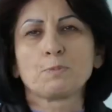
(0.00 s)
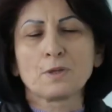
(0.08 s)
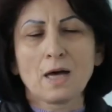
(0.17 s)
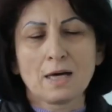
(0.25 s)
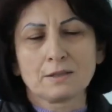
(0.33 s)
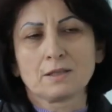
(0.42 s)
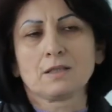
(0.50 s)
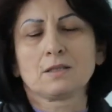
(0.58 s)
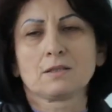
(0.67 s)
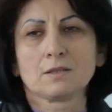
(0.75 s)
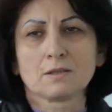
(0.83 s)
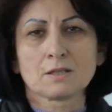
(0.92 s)
В планах
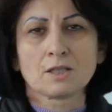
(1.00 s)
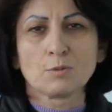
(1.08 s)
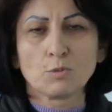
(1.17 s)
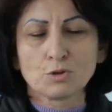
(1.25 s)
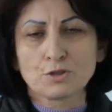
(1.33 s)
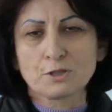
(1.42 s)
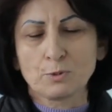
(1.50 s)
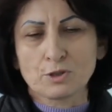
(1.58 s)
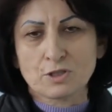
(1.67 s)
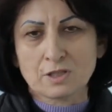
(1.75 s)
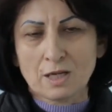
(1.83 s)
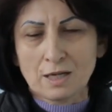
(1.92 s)
э, ремонт
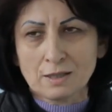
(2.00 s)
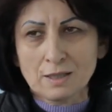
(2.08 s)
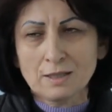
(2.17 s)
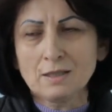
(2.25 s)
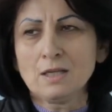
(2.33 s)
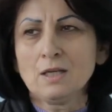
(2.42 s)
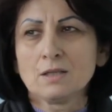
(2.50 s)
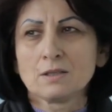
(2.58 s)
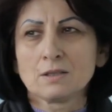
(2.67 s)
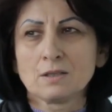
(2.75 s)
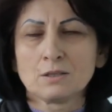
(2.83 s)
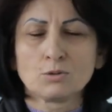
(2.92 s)
спортзала,
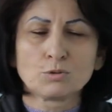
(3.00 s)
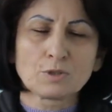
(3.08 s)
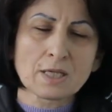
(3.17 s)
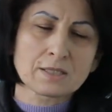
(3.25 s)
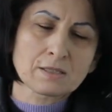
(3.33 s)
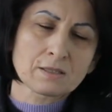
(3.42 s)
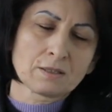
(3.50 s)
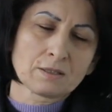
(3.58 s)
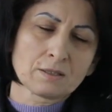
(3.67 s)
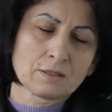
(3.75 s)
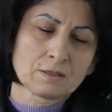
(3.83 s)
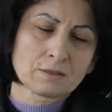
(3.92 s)
и у нас
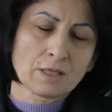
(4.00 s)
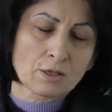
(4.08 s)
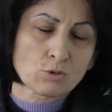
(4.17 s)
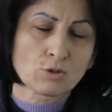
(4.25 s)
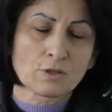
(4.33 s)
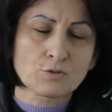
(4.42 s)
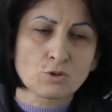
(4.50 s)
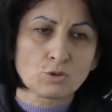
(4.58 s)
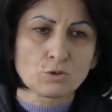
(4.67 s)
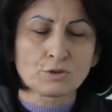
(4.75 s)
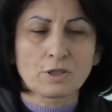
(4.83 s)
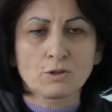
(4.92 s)
э, дорога в
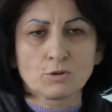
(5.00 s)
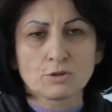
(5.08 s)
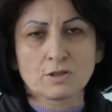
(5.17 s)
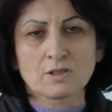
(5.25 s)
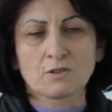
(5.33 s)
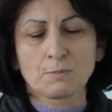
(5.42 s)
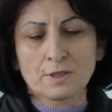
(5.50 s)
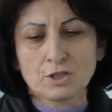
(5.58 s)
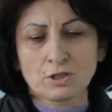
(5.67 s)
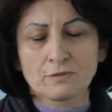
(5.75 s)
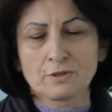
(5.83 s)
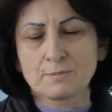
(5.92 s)
школу находится в
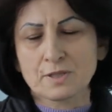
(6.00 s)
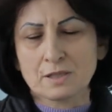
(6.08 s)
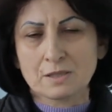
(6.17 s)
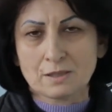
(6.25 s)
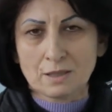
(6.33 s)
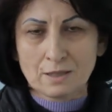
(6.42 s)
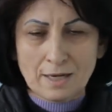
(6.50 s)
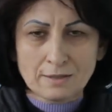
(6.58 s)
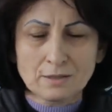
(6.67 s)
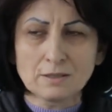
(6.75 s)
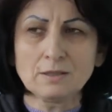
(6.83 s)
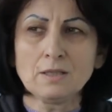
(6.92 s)
плачевном
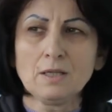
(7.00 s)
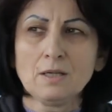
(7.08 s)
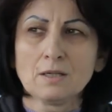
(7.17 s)
состоянии.